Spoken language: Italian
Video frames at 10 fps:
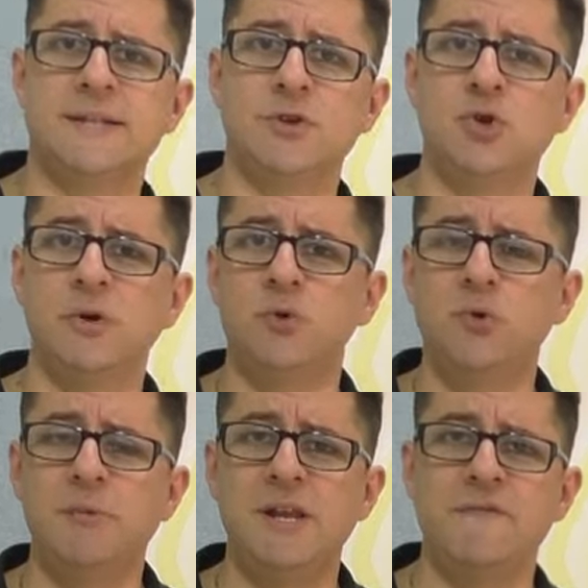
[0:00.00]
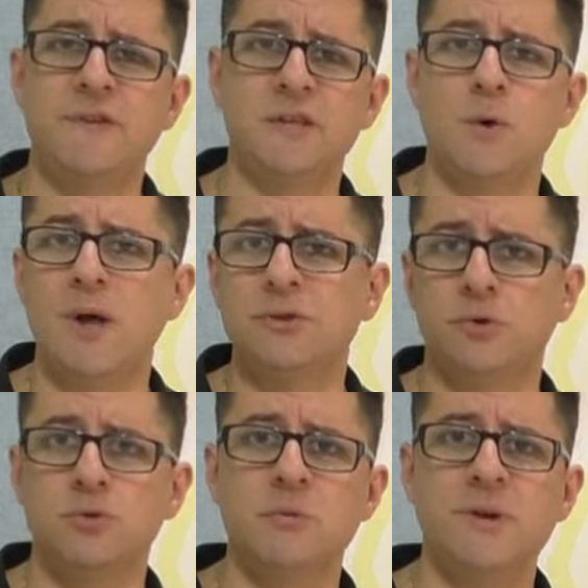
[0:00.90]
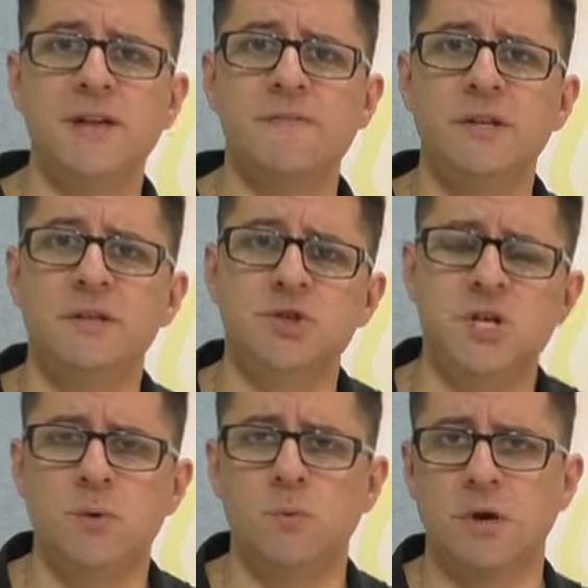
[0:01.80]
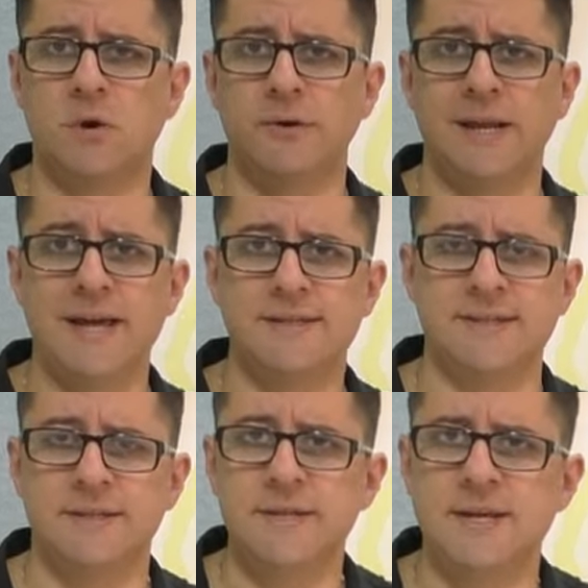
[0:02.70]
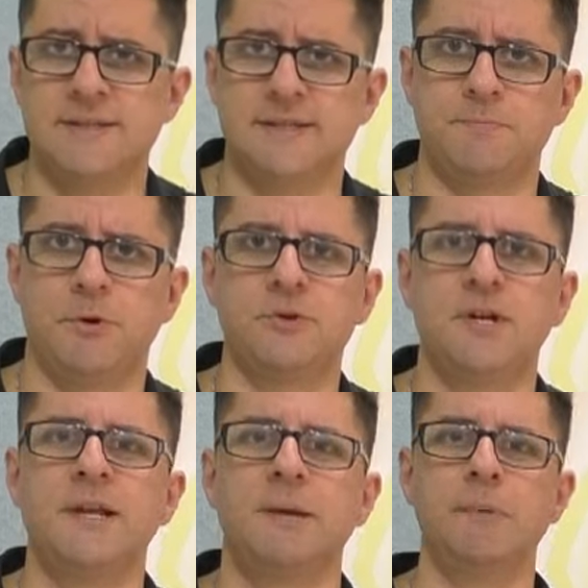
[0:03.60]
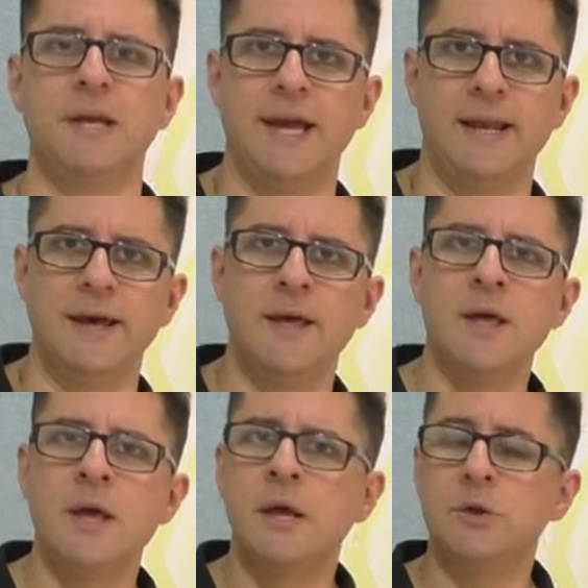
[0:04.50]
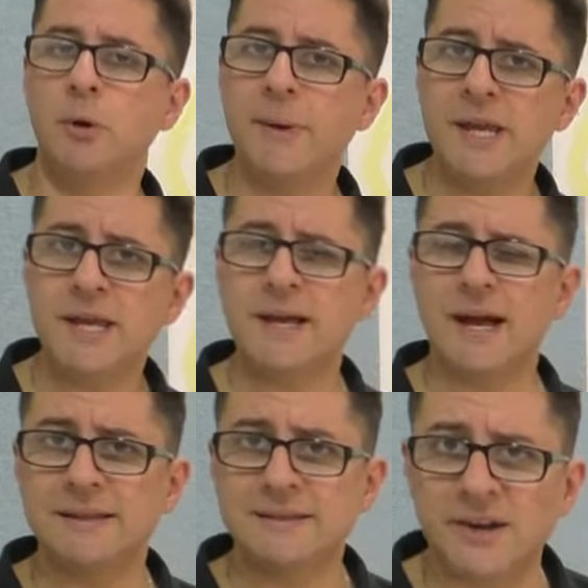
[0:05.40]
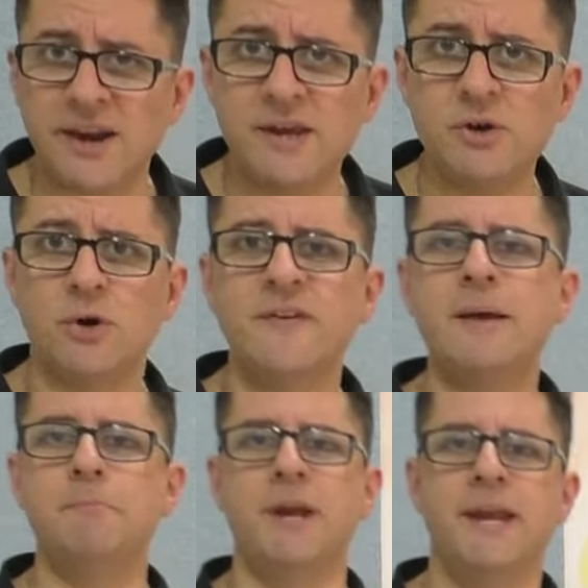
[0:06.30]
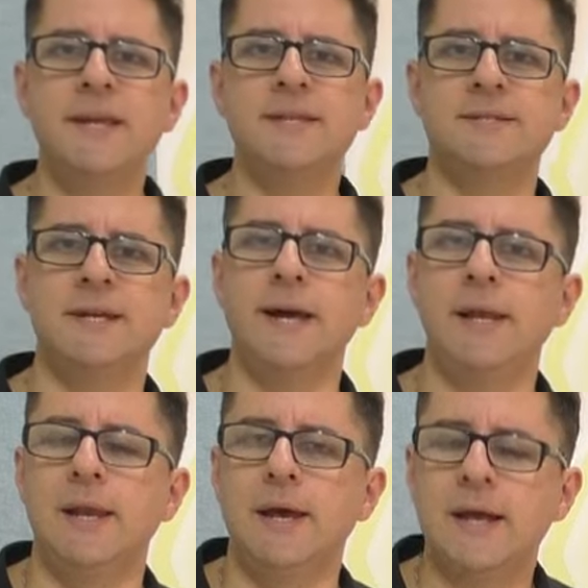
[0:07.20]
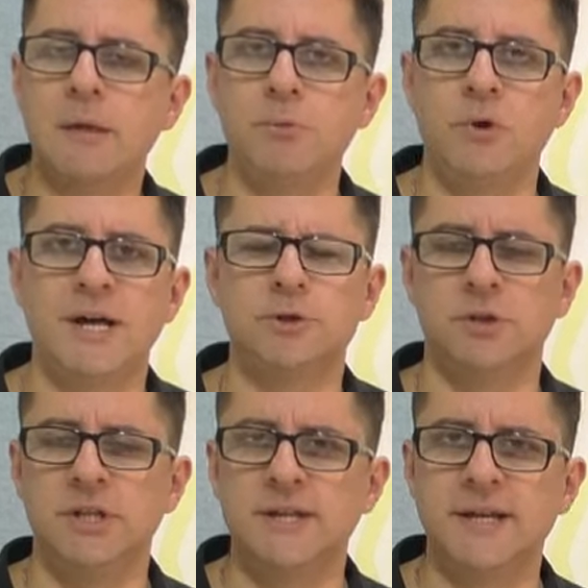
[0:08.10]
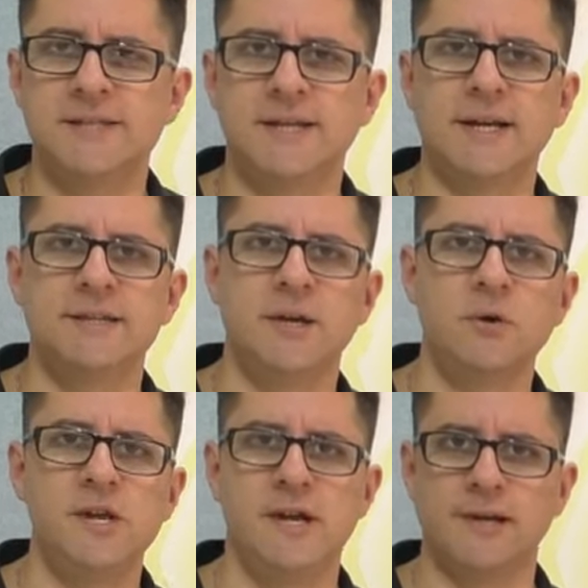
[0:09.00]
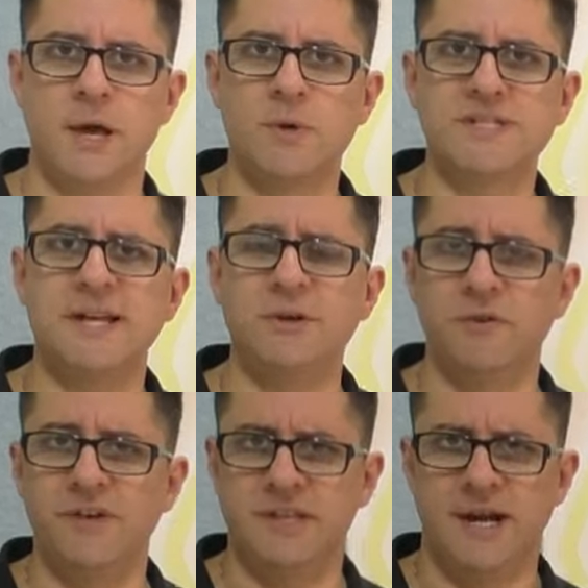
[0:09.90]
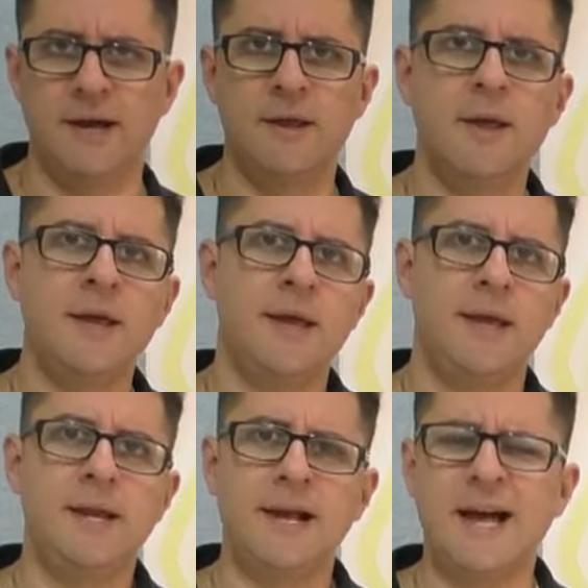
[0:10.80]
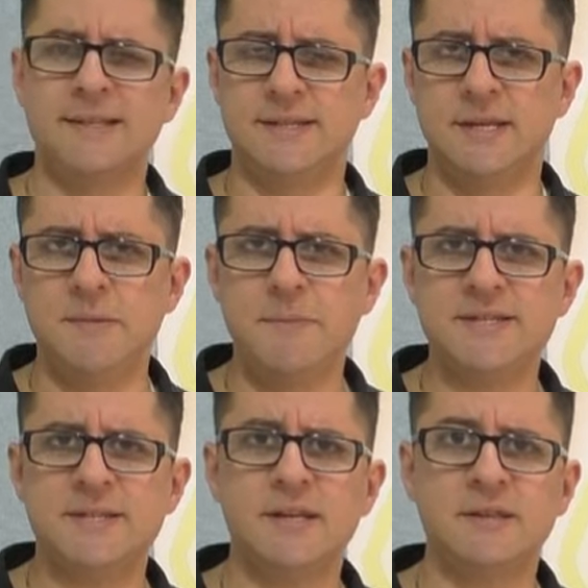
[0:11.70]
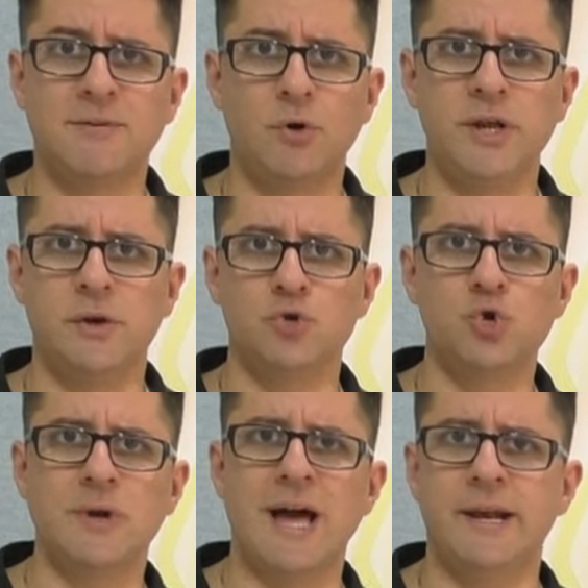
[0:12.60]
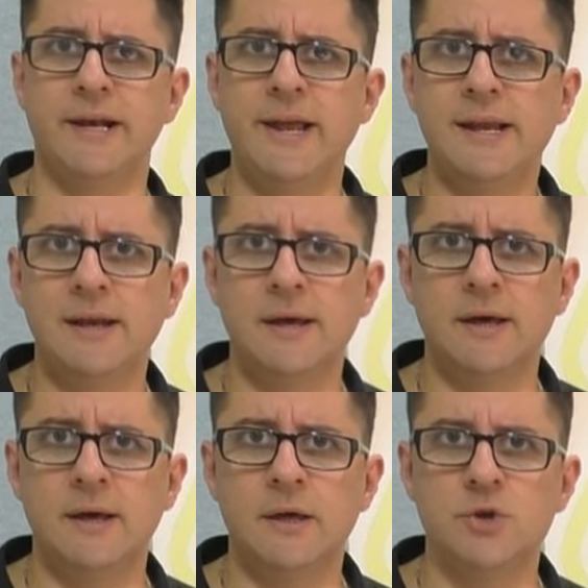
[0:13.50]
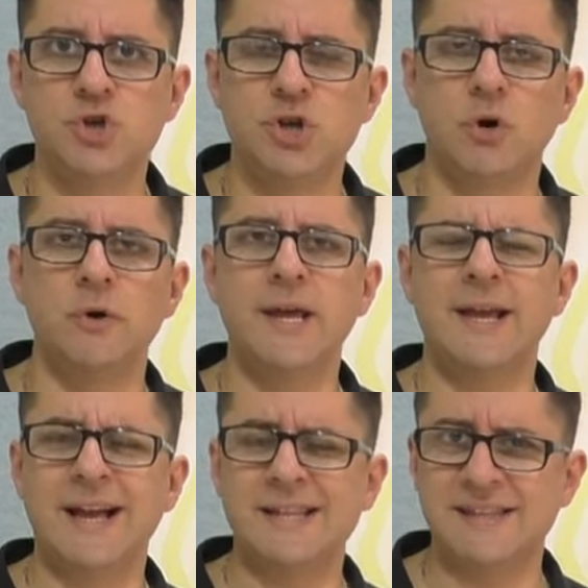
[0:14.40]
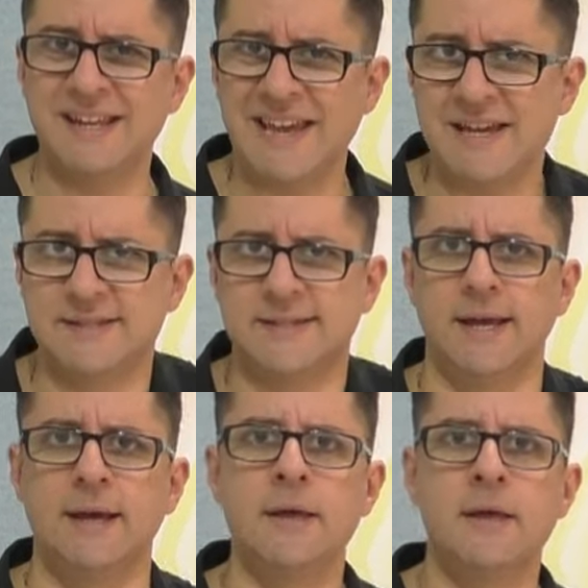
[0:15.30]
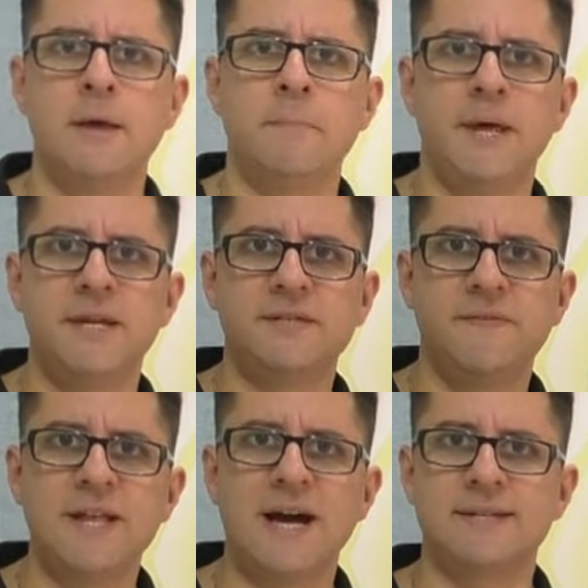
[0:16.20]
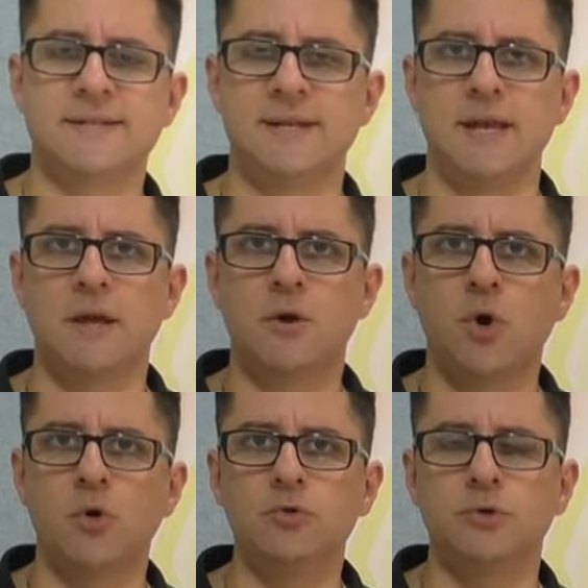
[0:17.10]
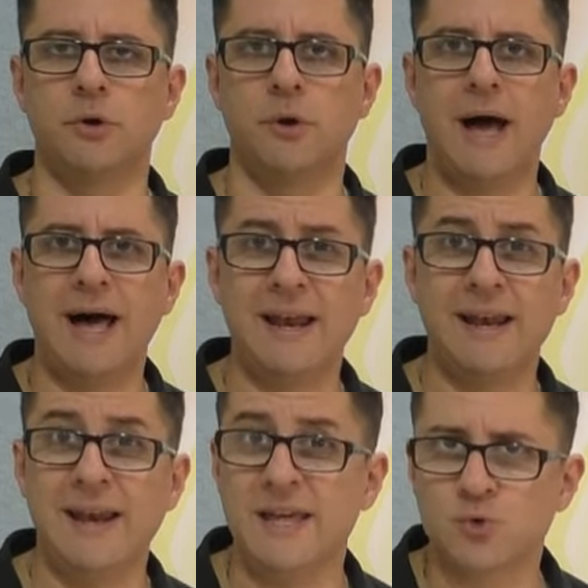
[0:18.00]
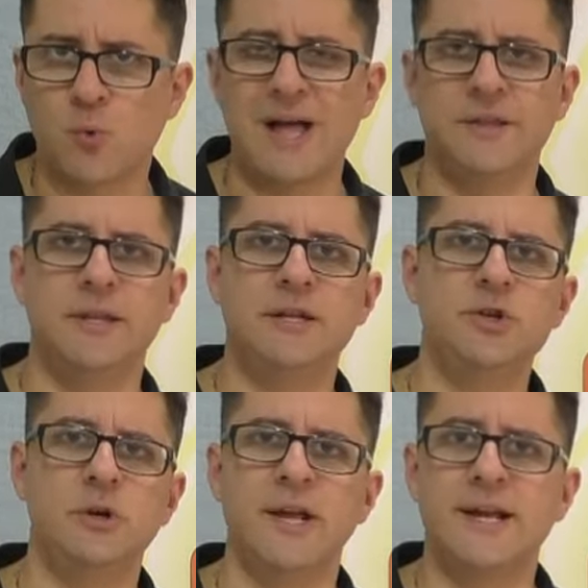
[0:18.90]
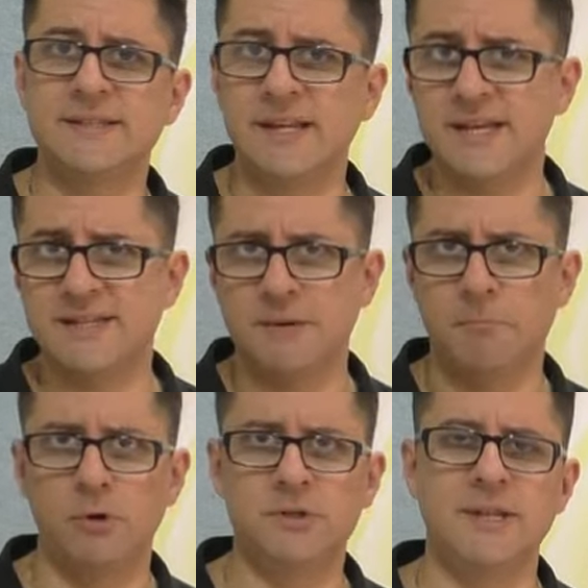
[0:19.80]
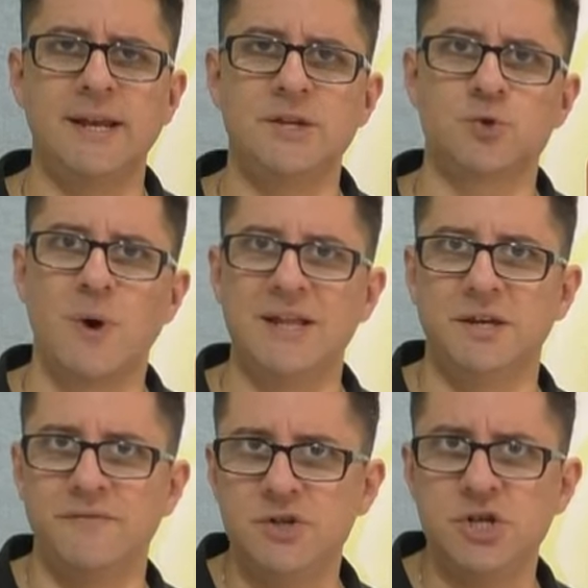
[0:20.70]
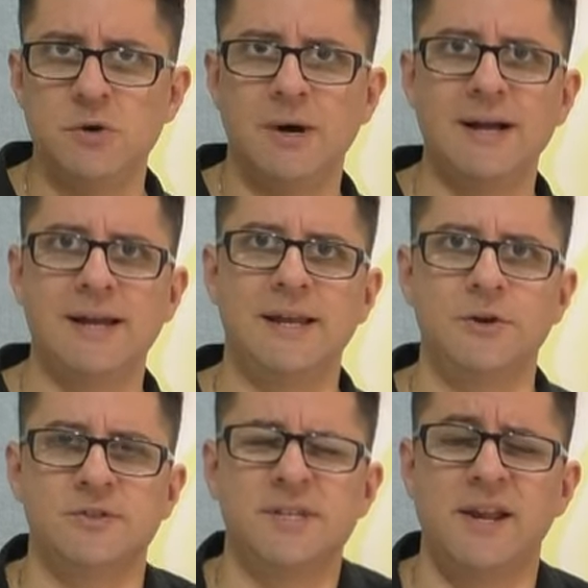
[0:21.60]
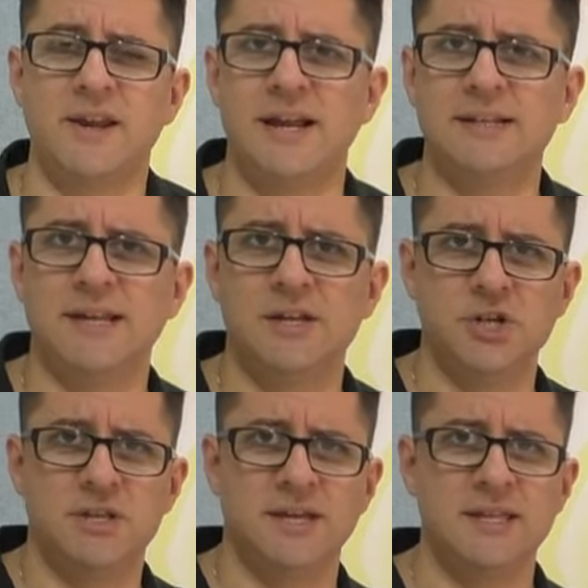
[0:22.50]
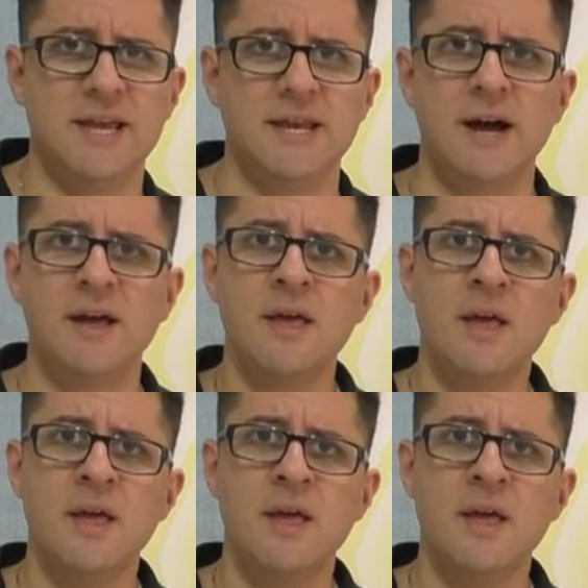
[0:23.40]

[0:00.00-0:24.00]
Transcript: stagione 2024-2025 con la SD Esasport Gran Michele. Domenica 3 novembre inizia il campionato di terza categoria che quest'anno vedrà i ragazzi di Mister Tavolino giocare nel eh, girone catanese per sfidarsi contro alle squadre del girone catanese e molte delle squadre vicino anche alla nostra realtà cittadina.